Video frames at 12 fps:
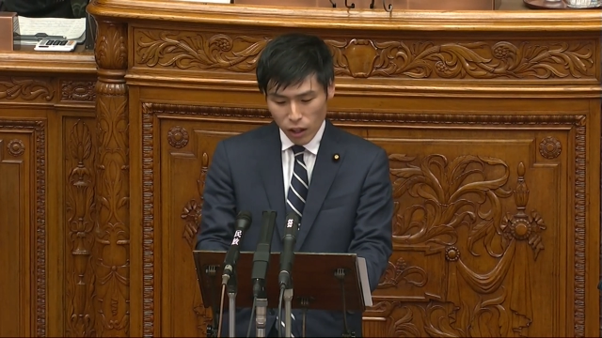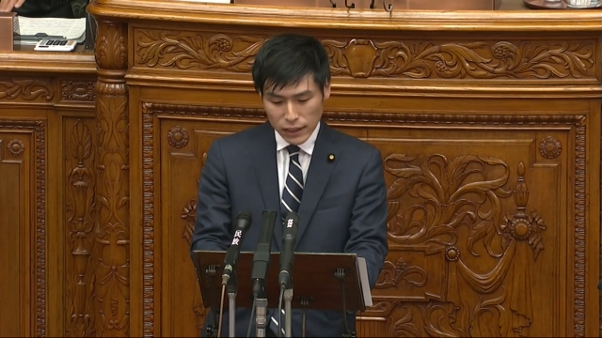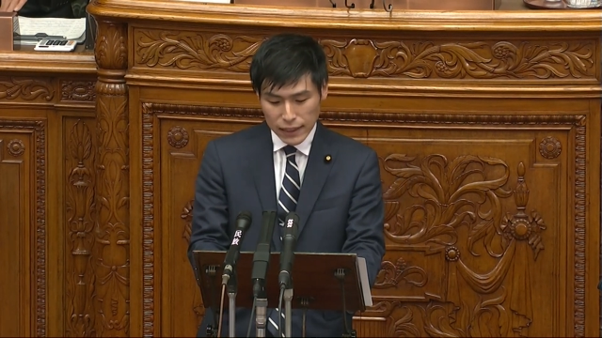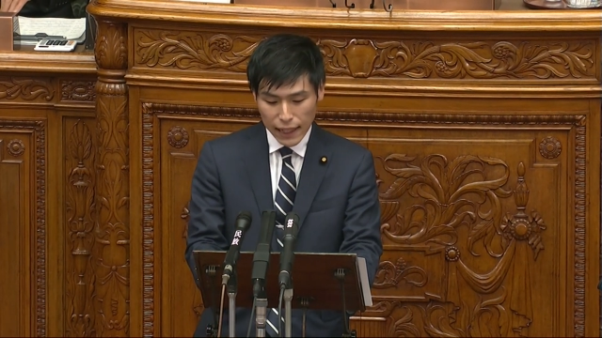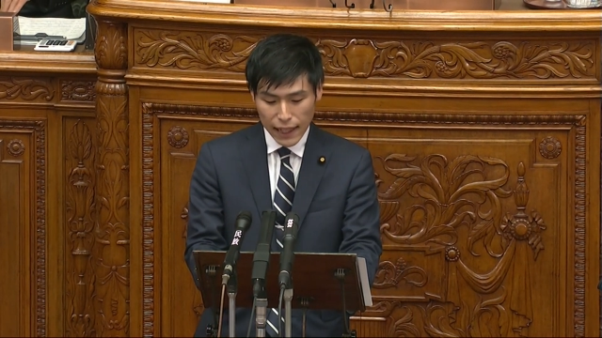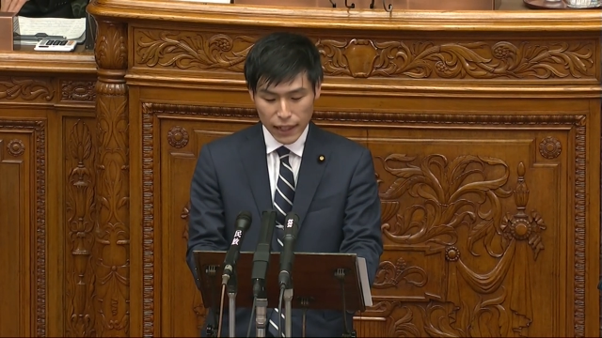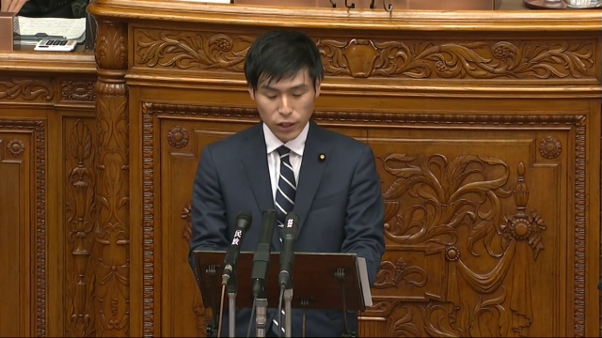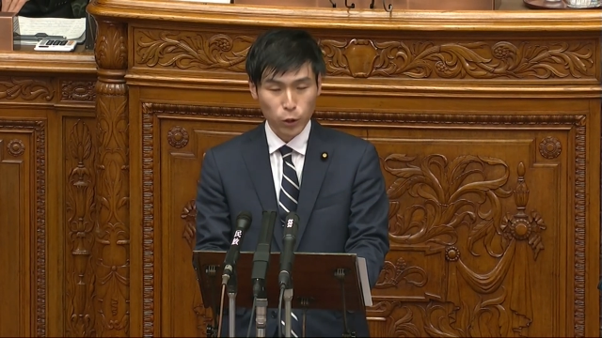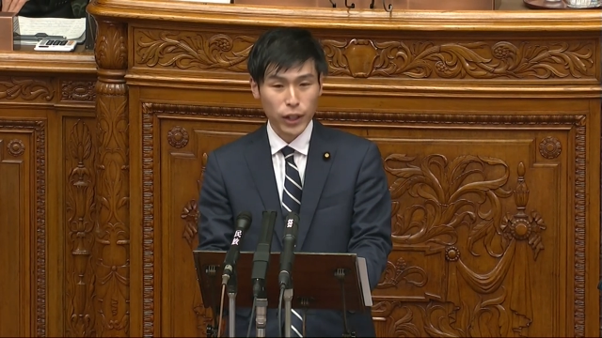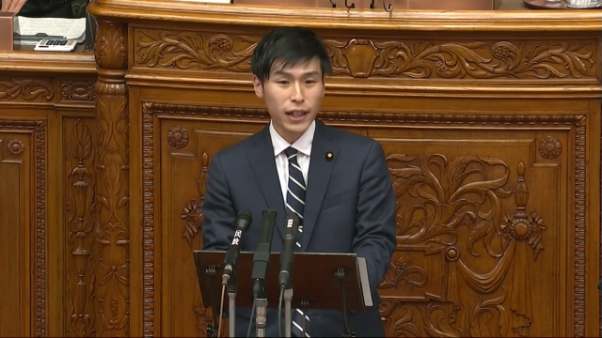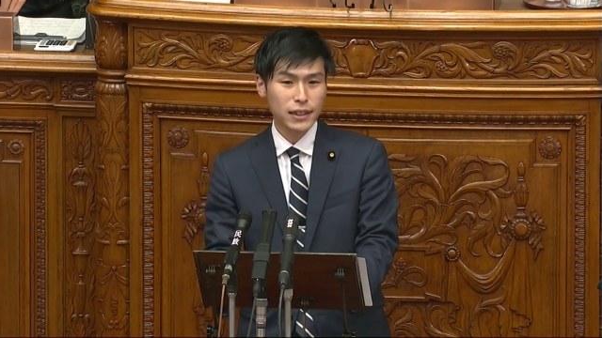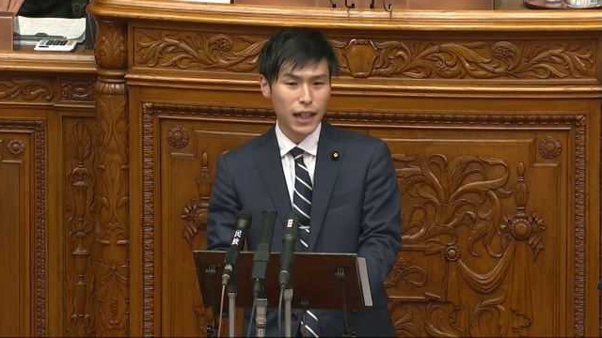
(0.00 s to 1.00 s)
社会と
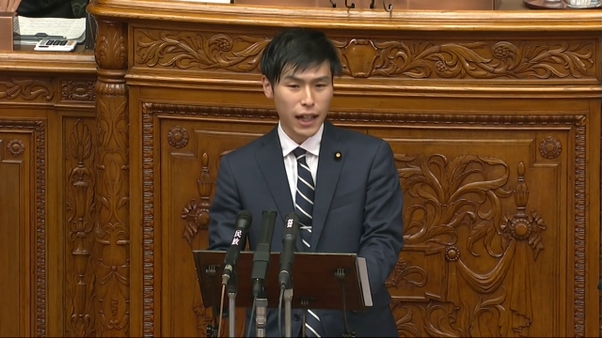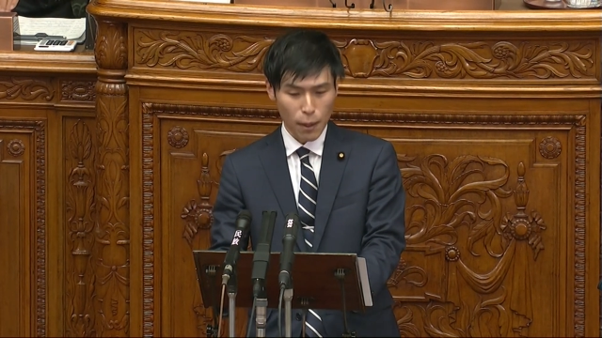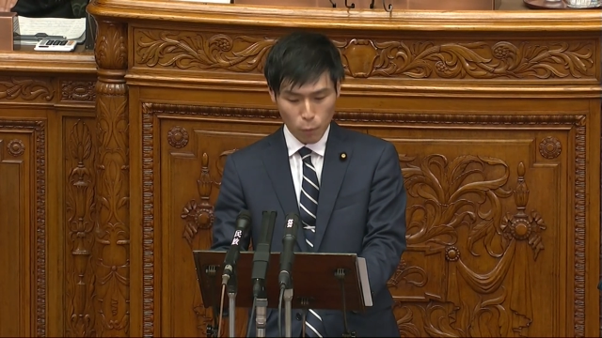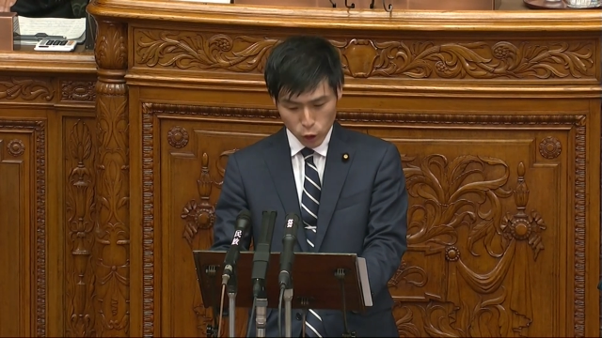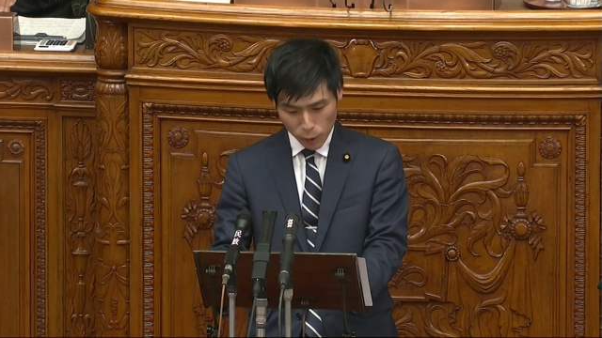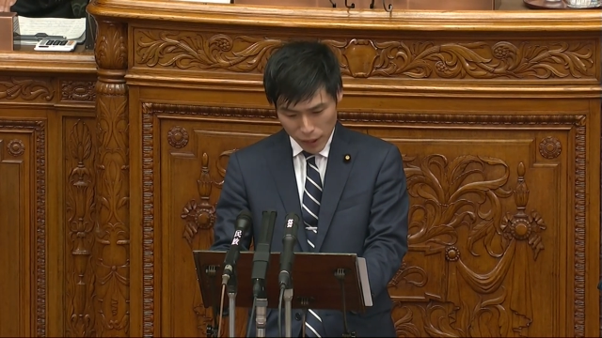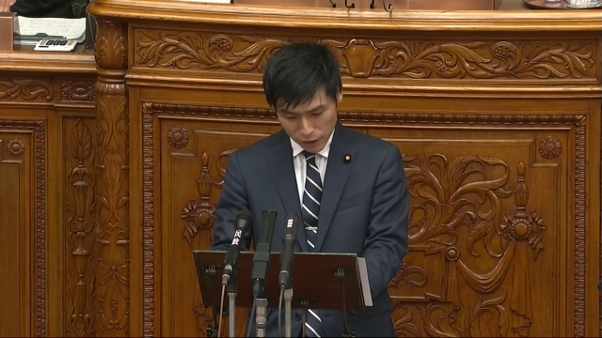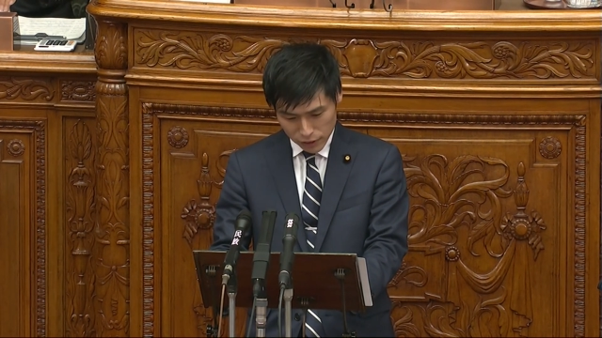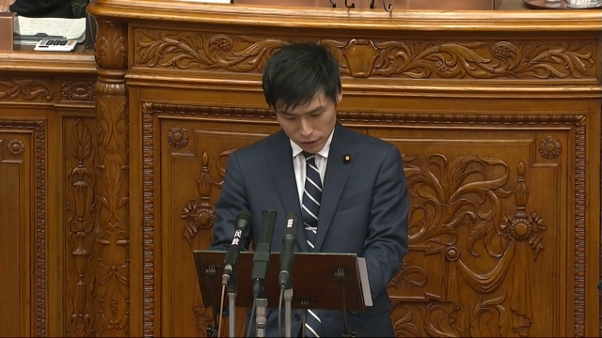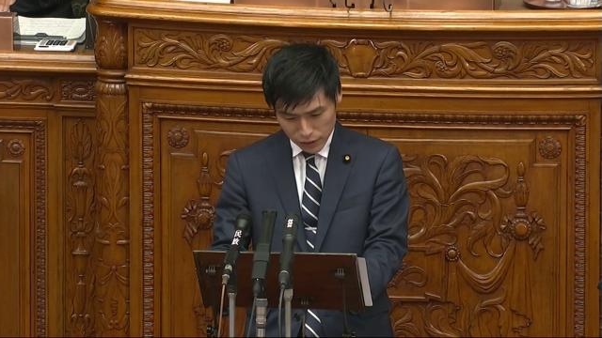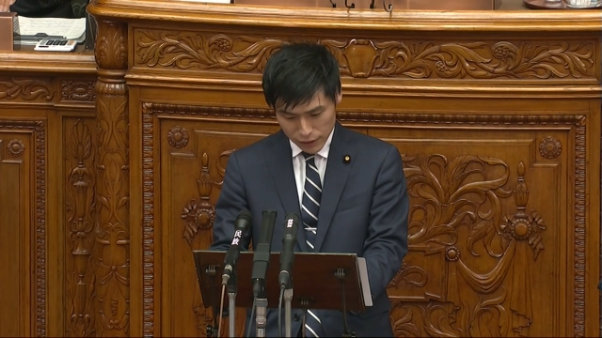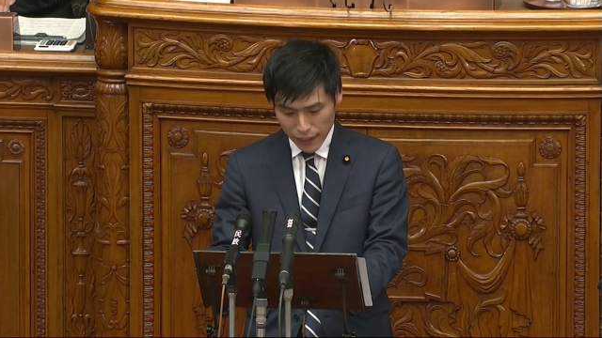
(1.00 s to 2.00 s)
経済が求める
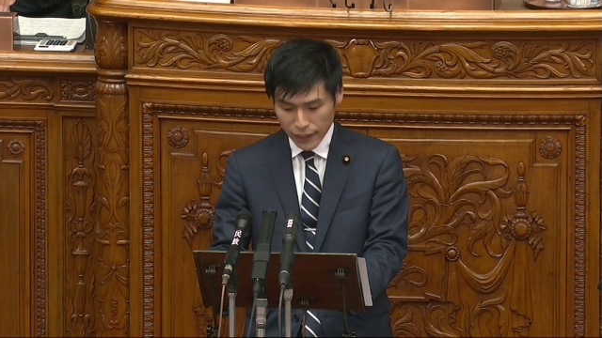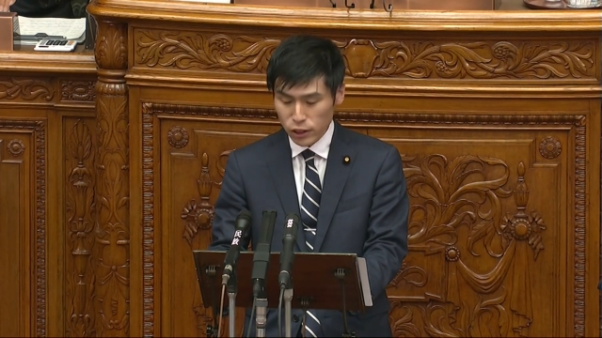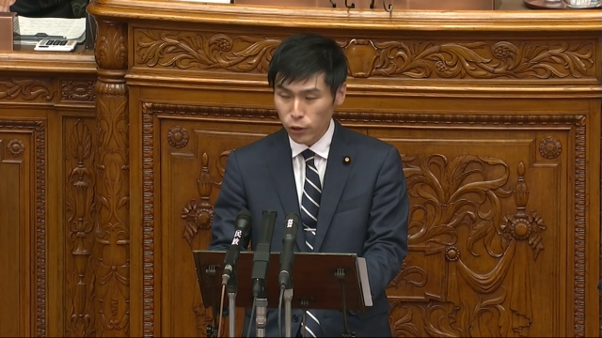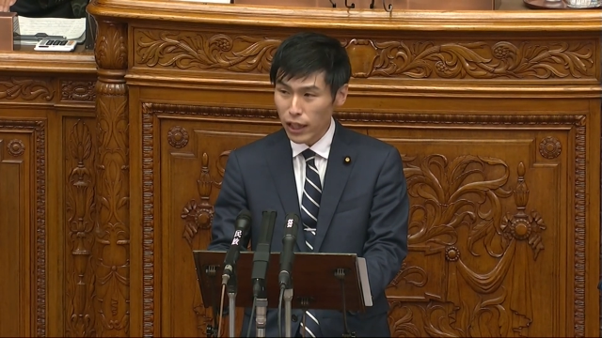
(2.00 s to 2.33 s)
政治の